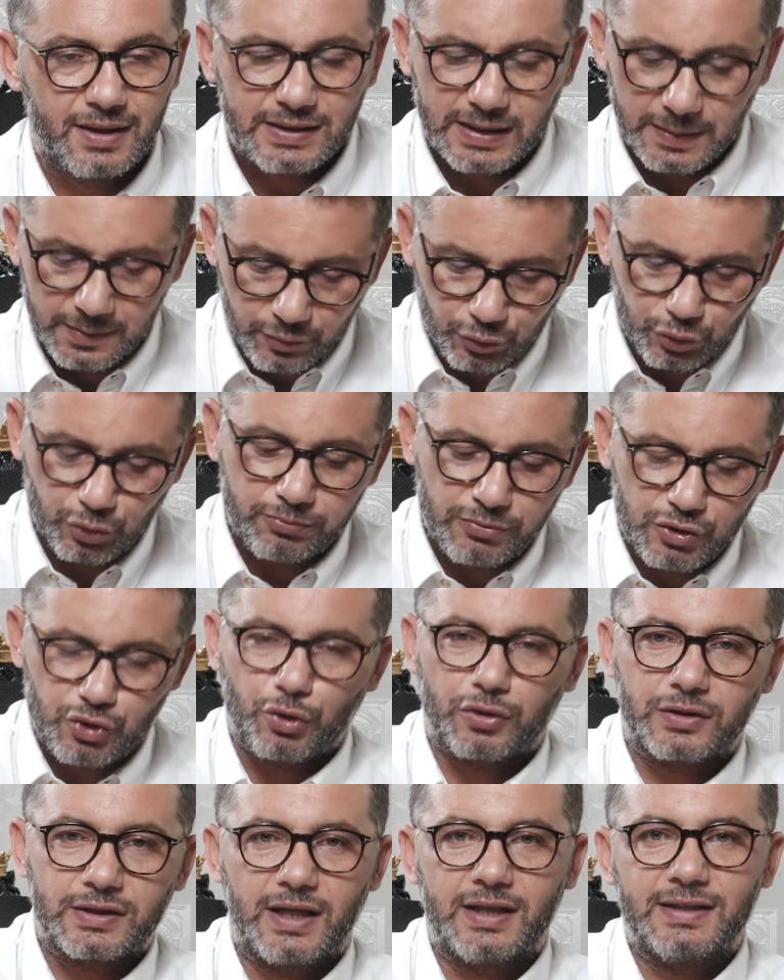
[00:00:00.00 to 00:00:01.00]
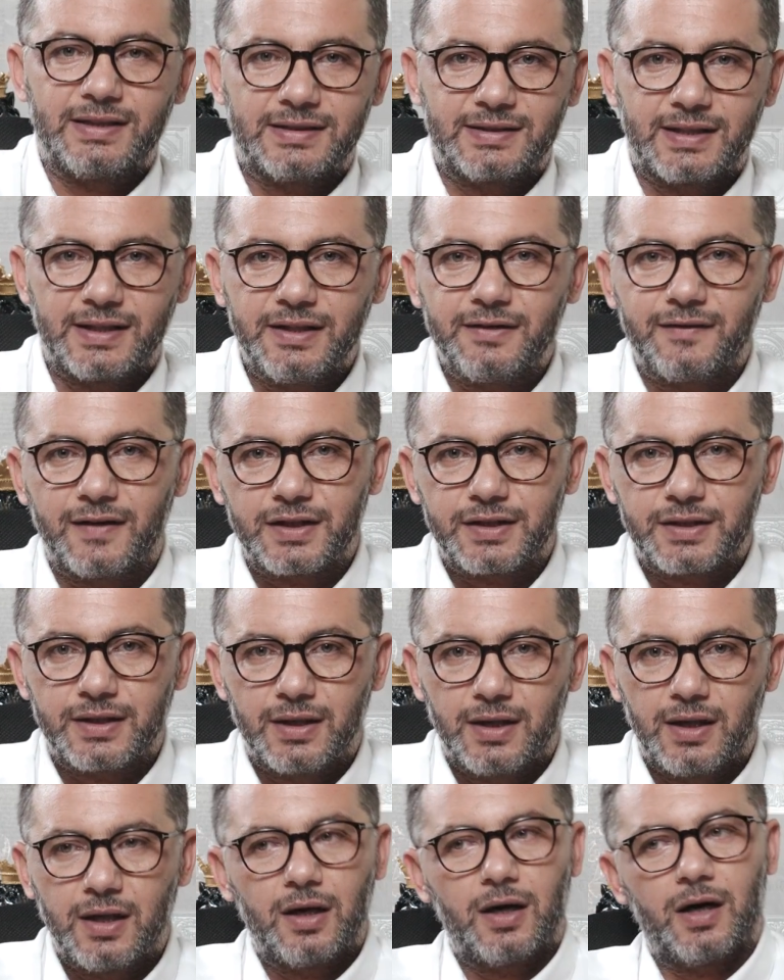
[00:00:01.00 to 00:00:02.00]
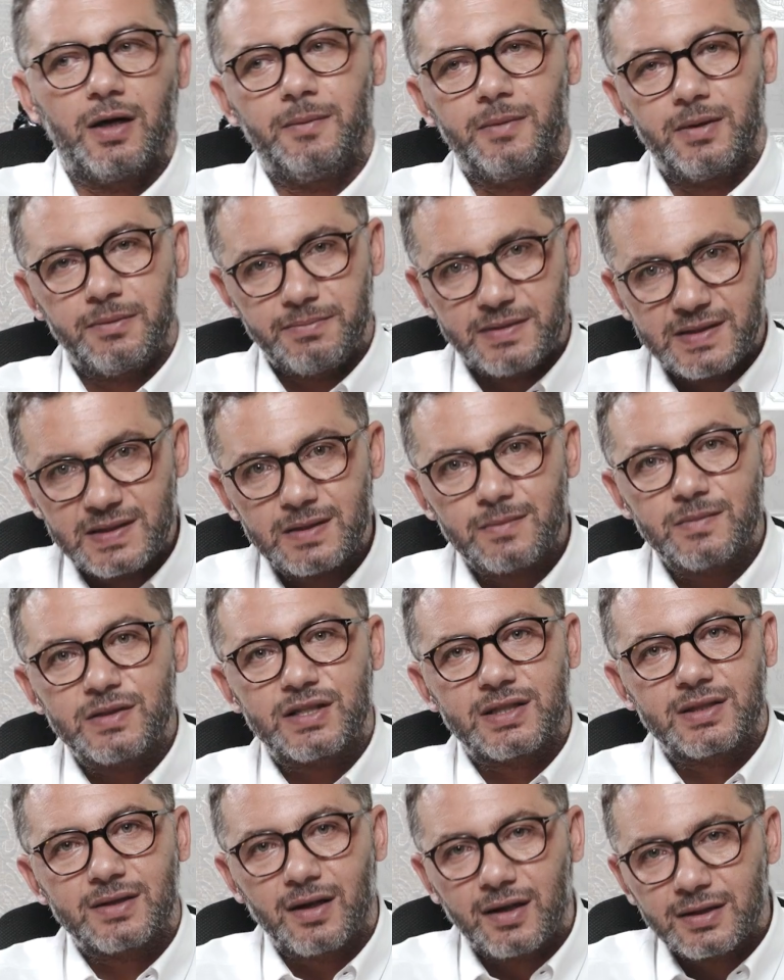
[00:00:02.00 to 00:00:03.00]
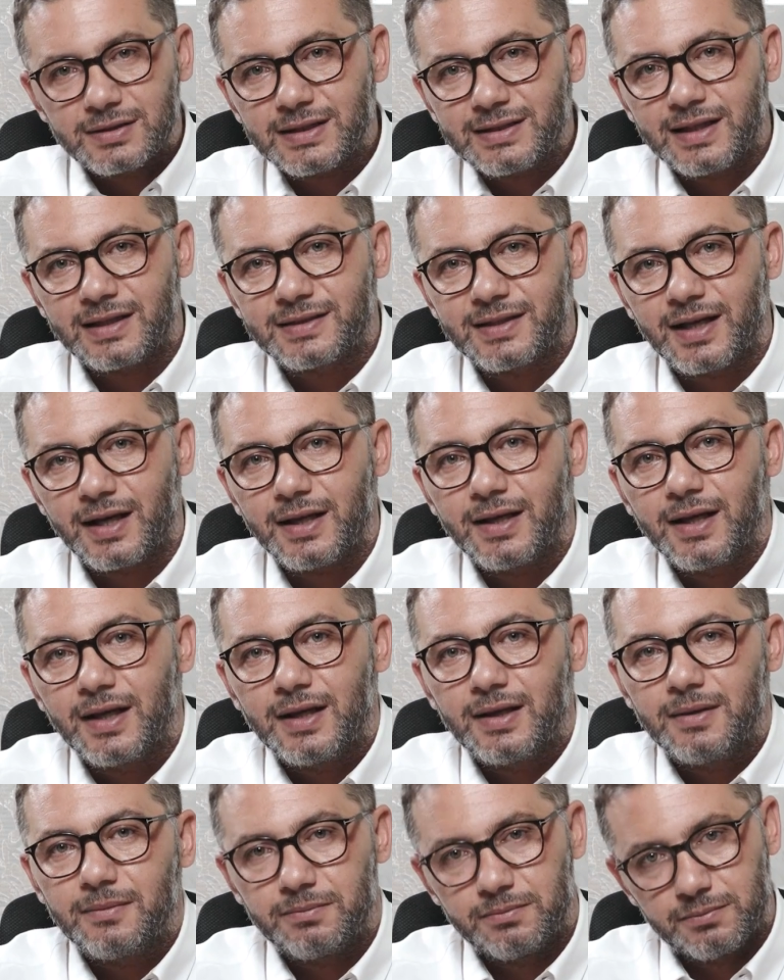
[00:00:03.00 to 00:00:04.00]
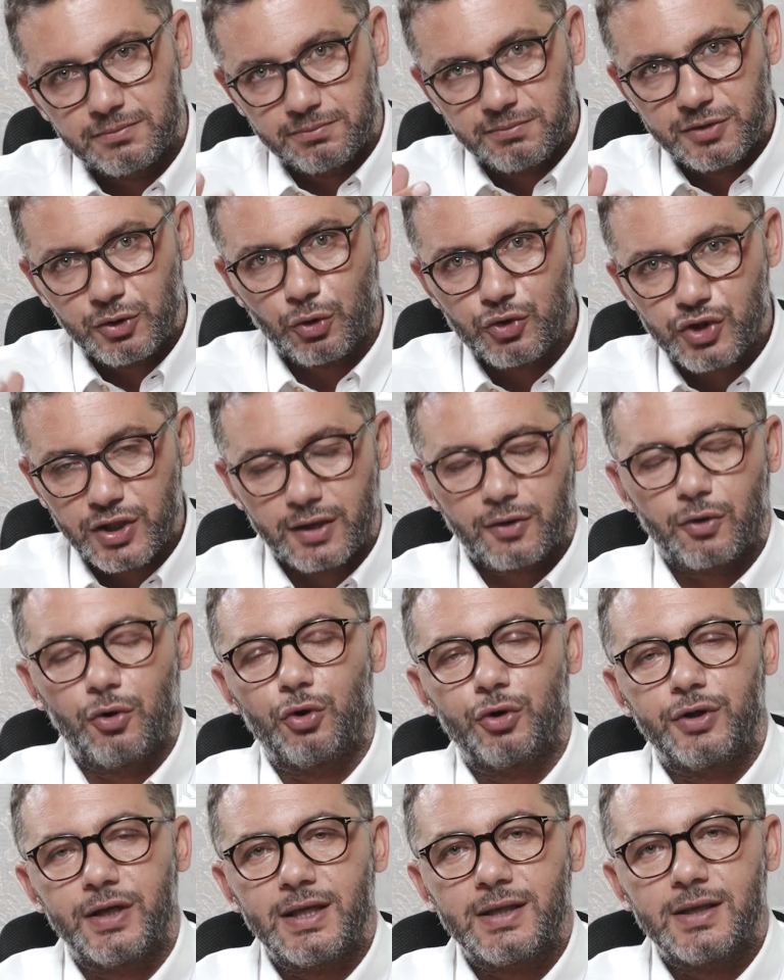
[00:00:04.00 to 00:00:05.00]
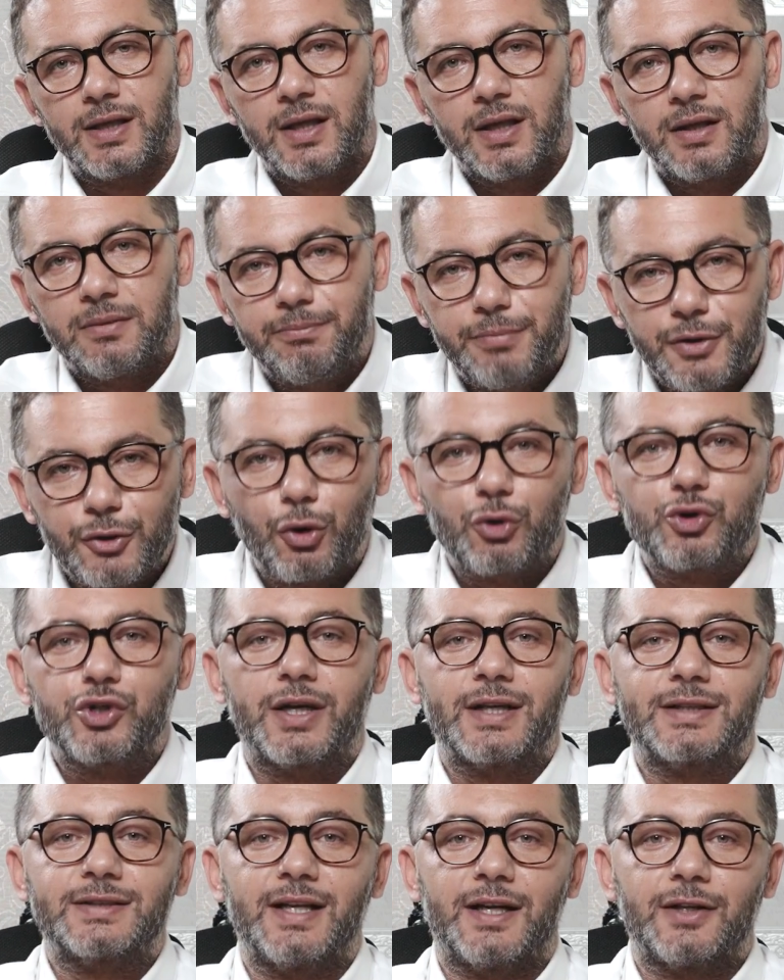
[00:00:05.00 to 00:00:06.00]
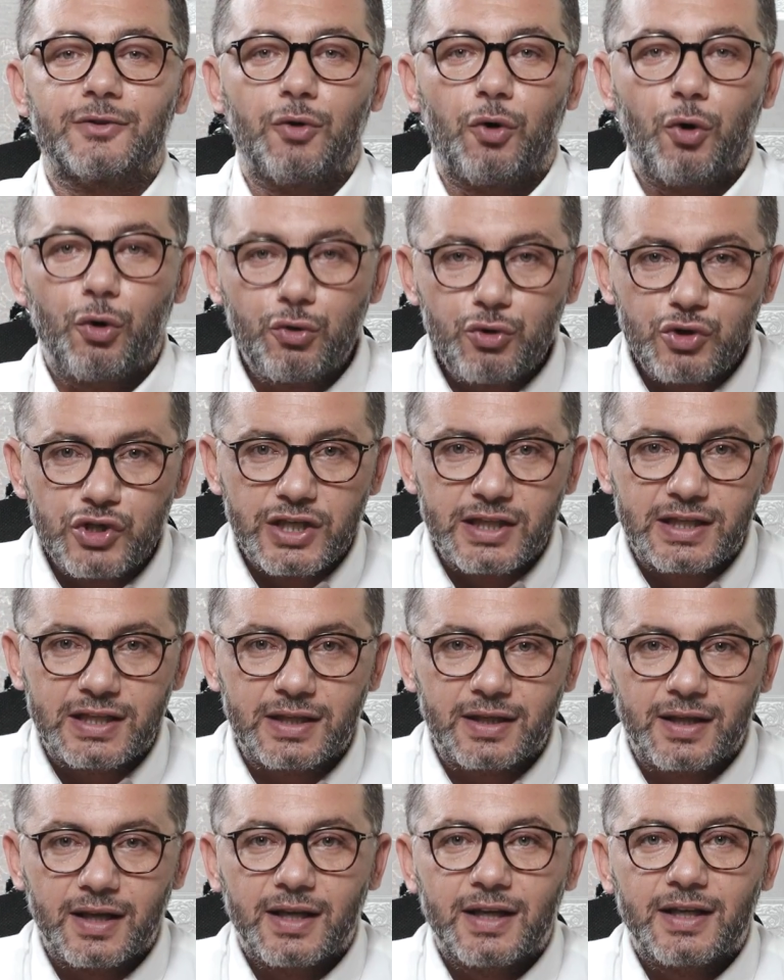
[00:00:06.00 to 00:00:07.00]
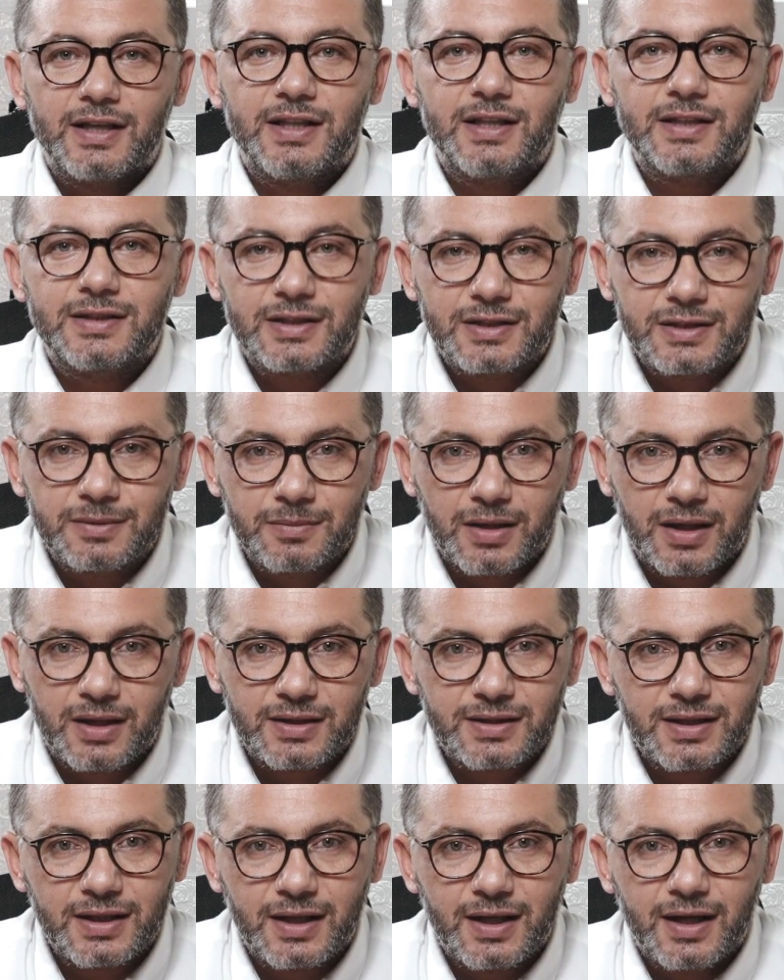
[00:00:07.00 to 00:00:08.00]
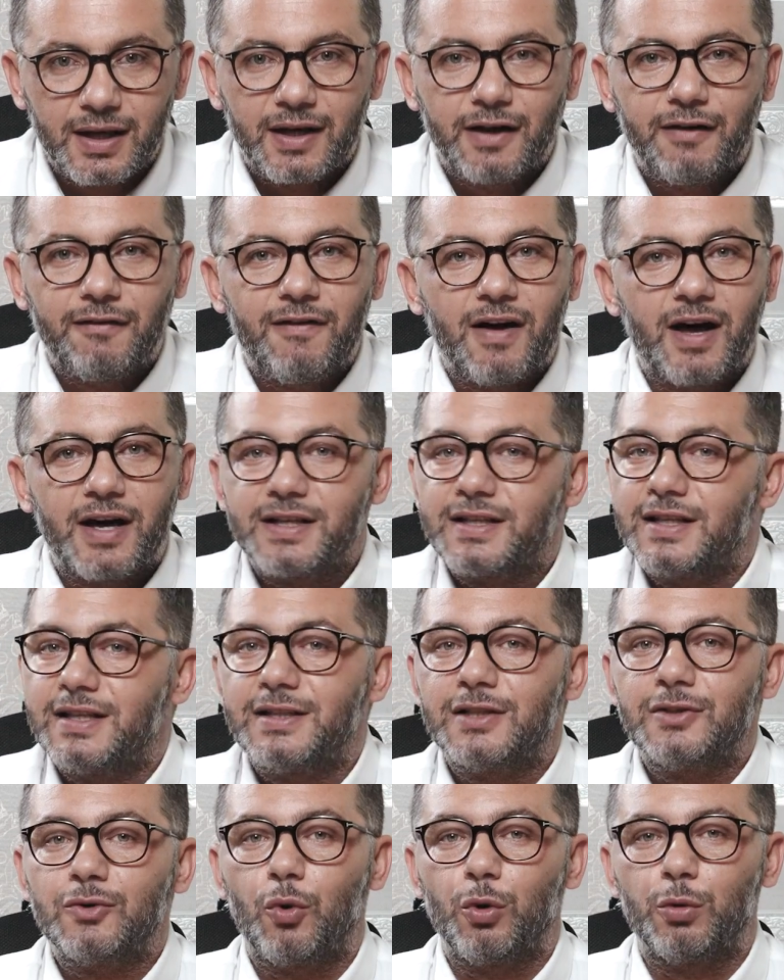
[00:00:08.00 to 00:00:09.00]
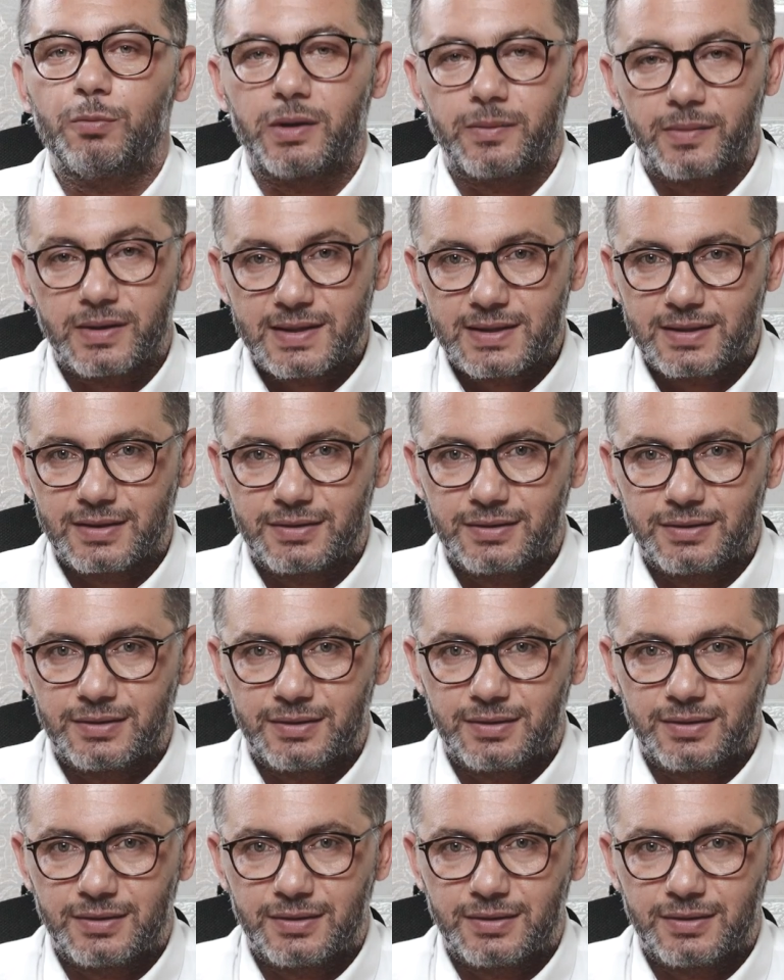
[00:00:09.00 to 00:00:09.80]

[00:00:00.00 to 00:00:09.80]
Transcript: Tabi bunun birçok daha detayı var ama bizim için ana detay 1 Ocak örnek 1 Ocak'tan önceki yatırımlarda verginin olmaması.